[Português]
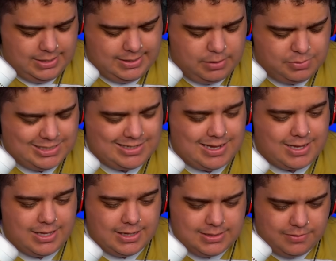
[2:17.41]
Temos as
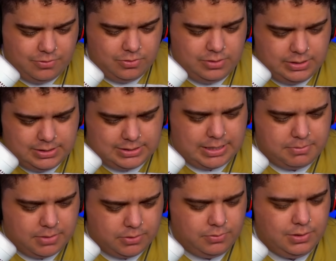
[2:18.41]
arqueiras evoluídas na
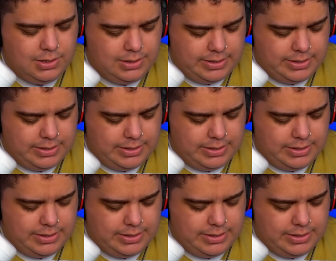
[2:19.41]
mão,